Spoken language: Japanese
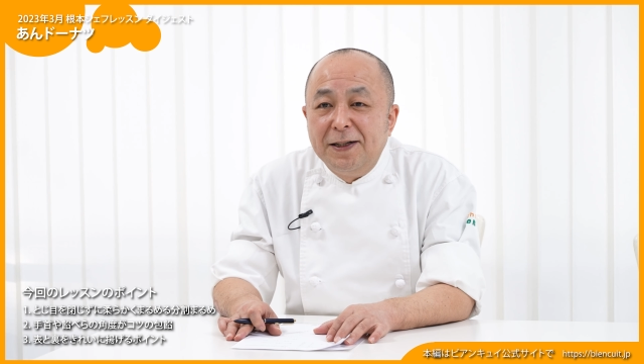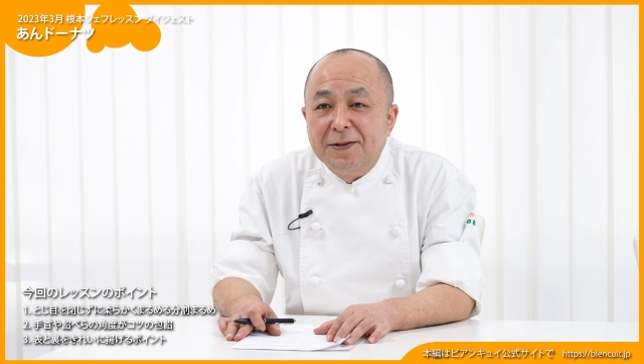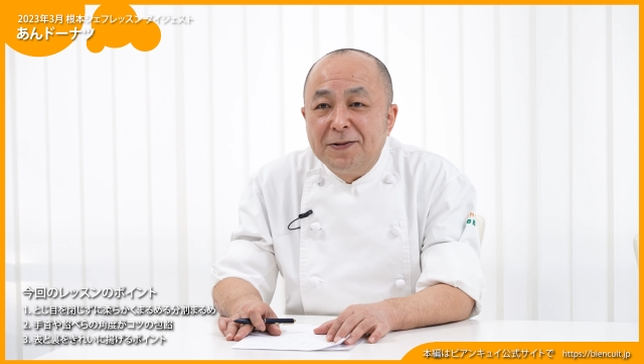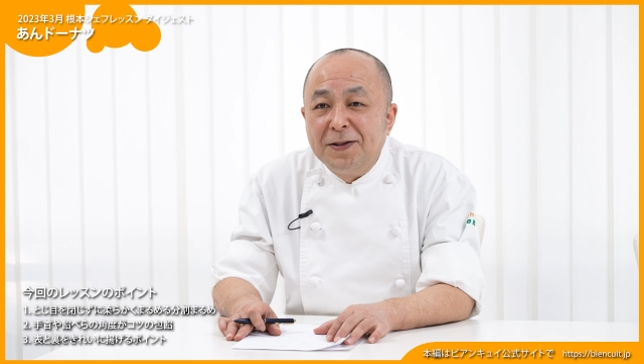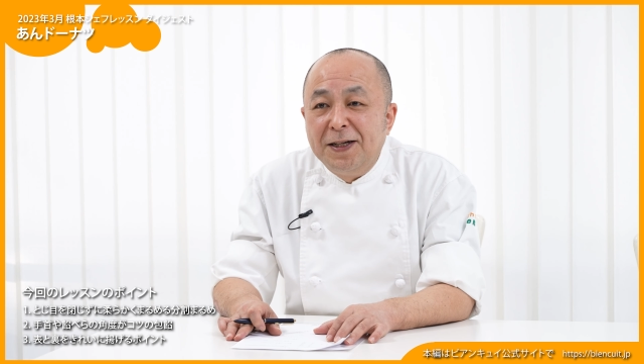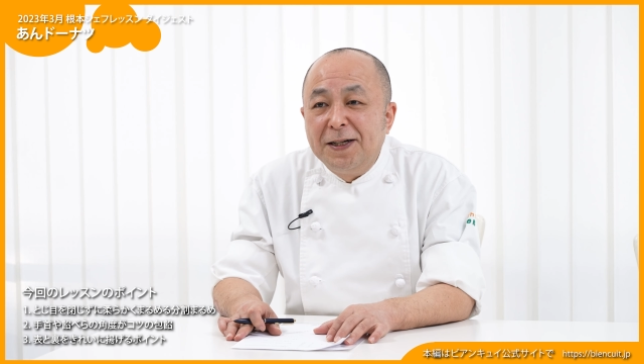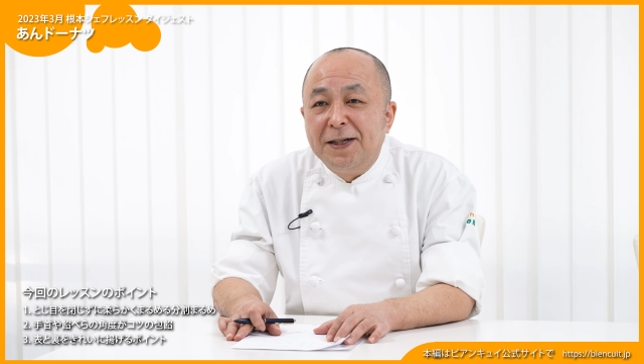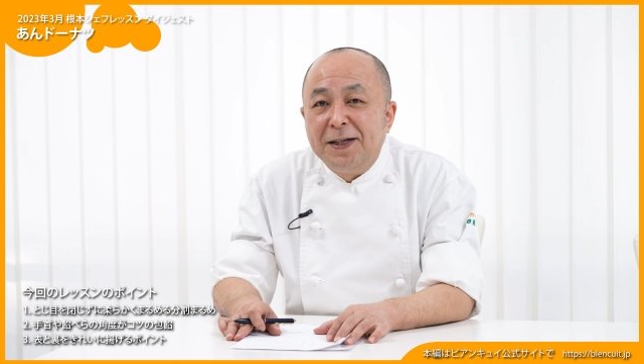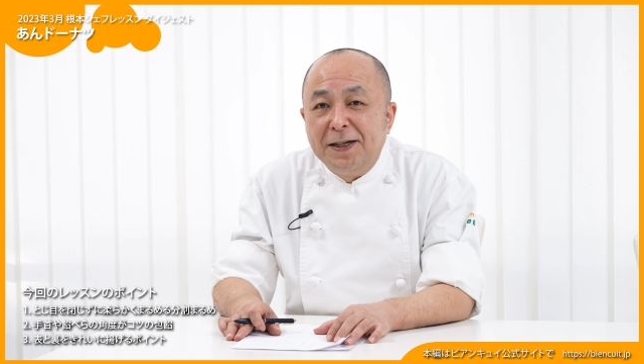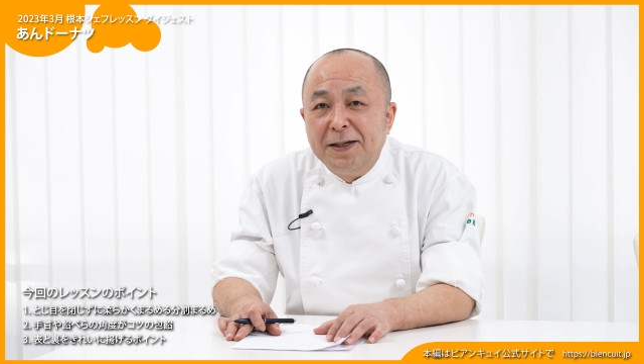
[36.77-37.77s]
そんな中
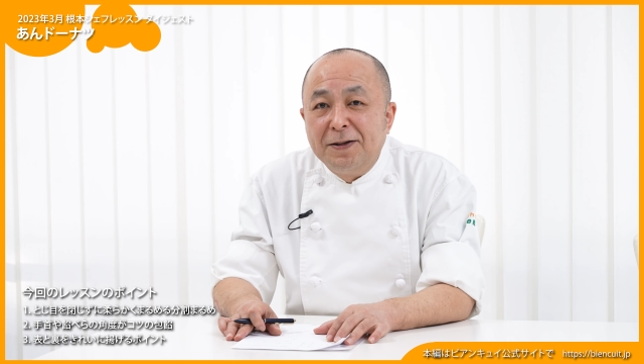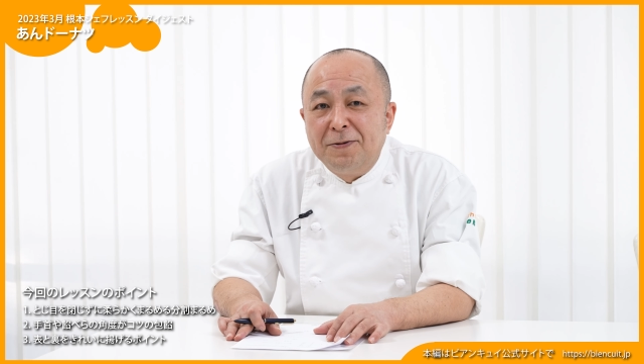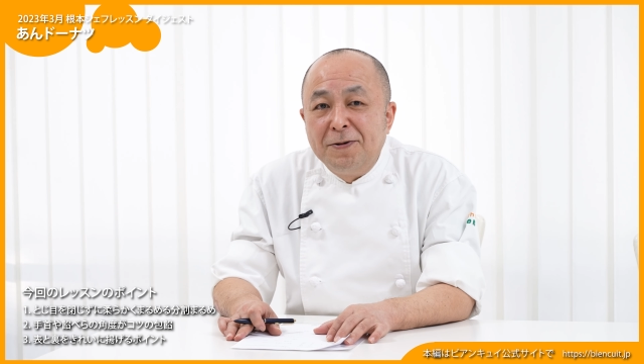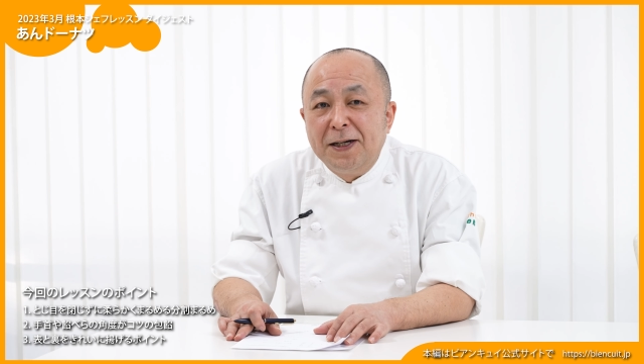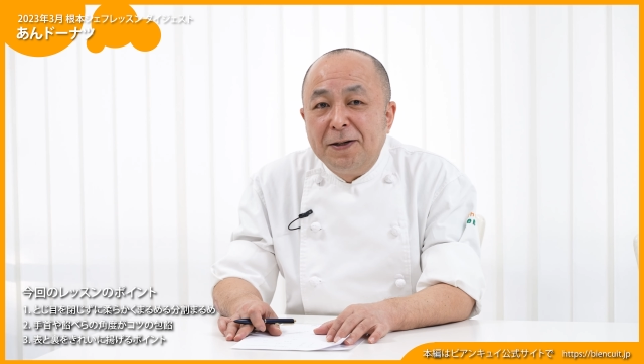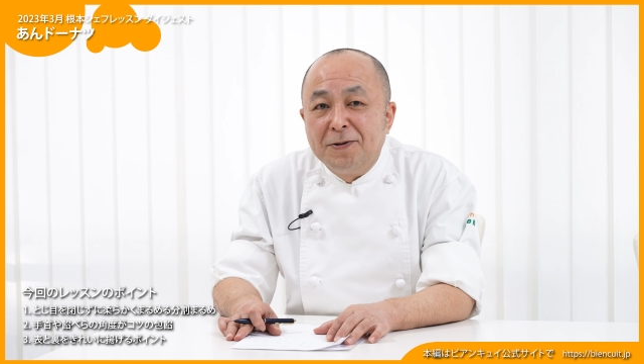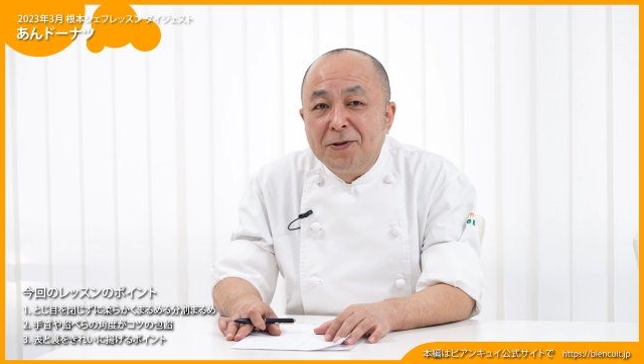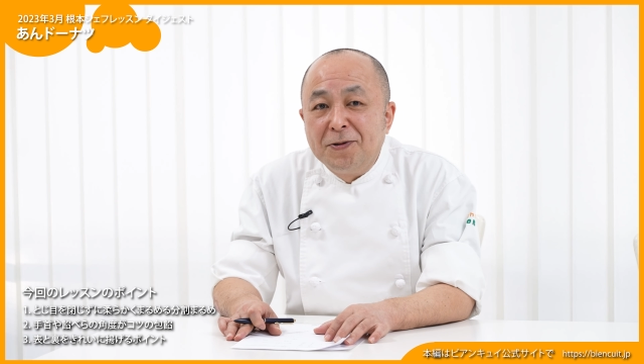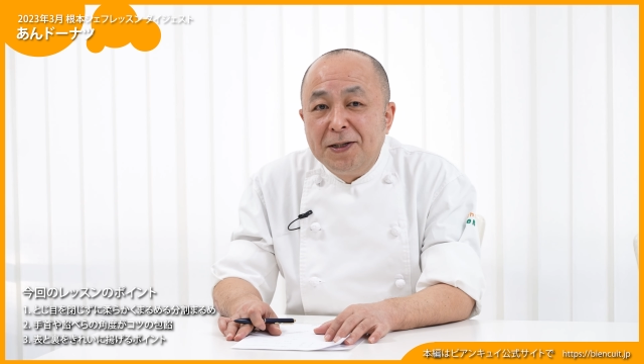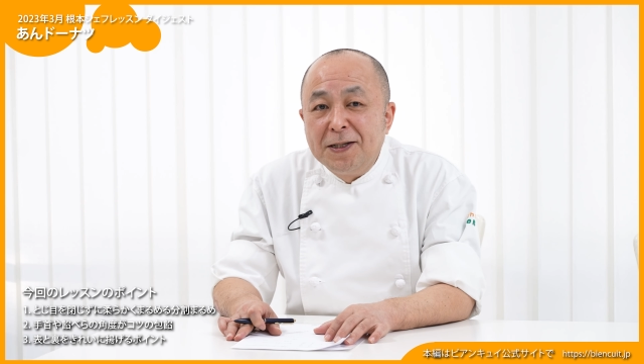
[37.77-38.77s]
で今回ご
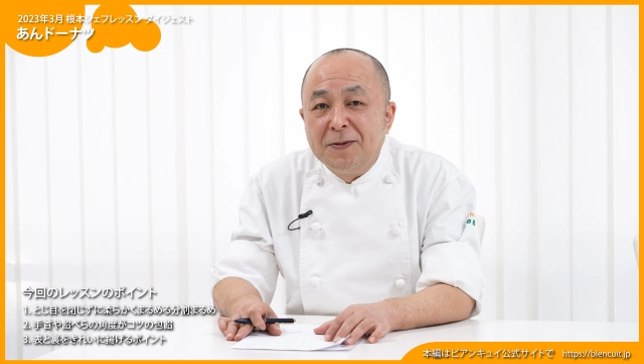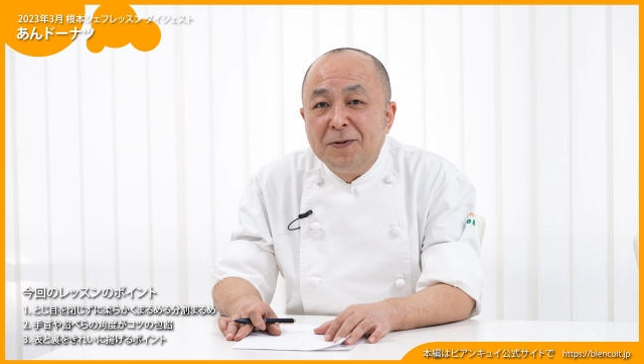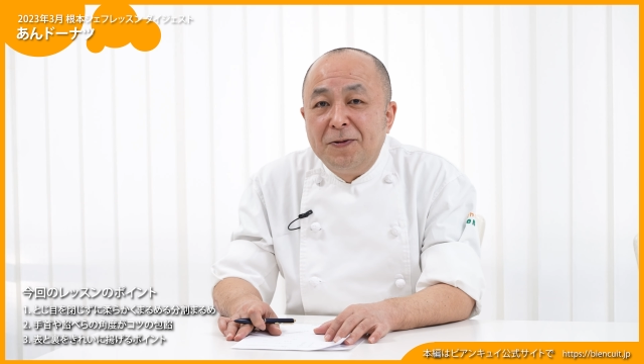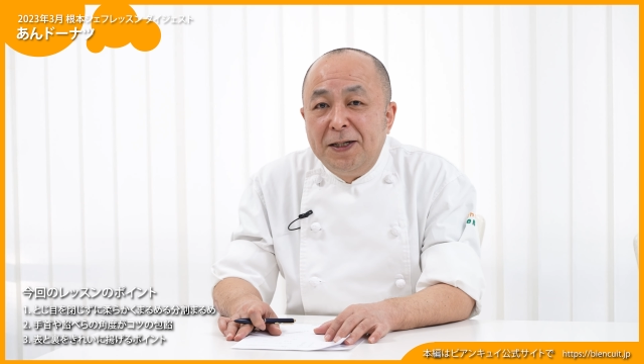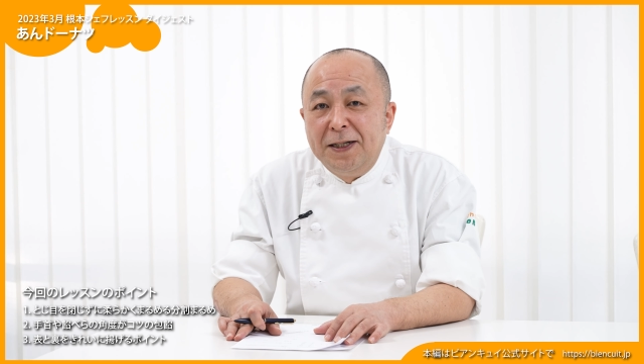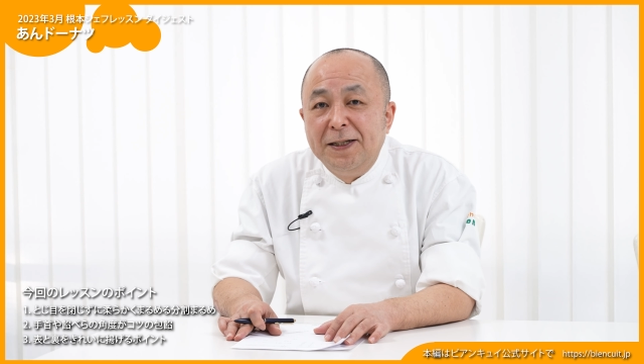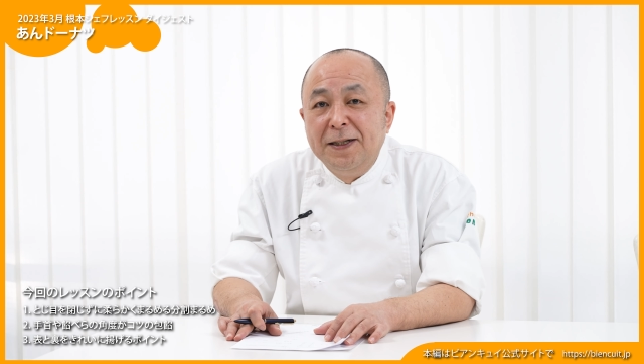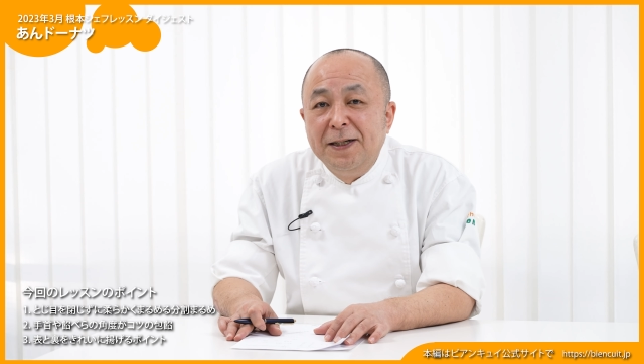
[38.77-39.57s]
紹介するのは